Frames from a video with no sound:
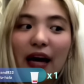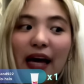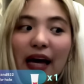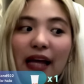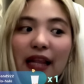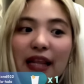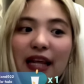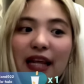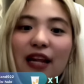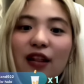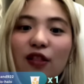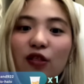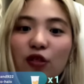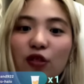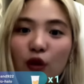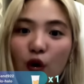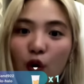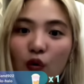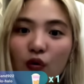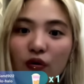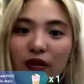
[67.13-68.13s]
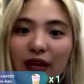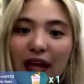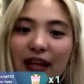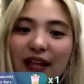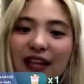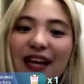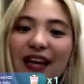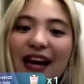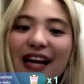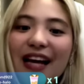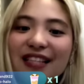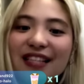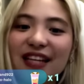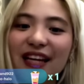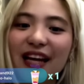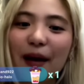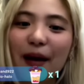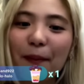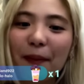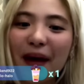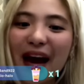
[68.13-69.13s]
I didn't know that he has
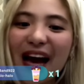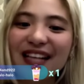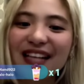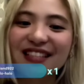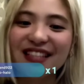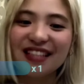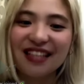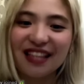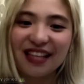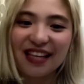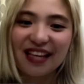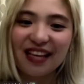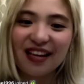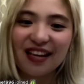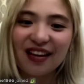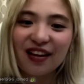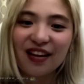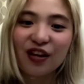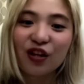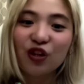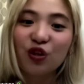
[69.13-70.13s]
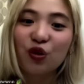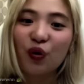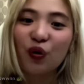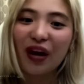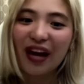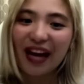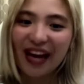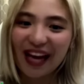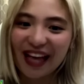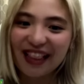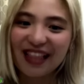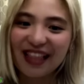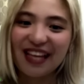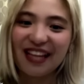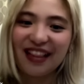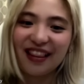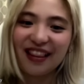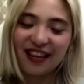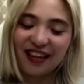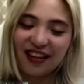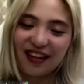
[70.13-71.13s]
the capacity to
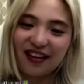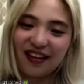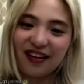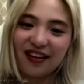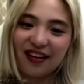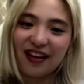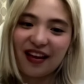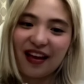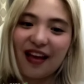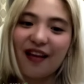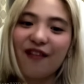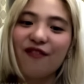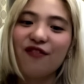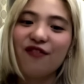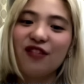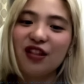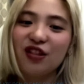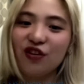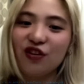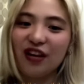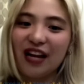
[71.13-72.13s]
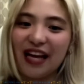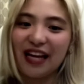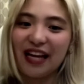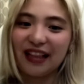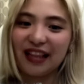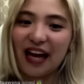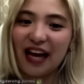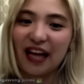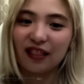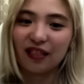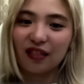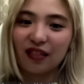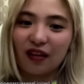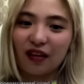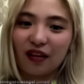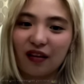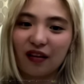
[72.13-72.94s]
edit a video like that.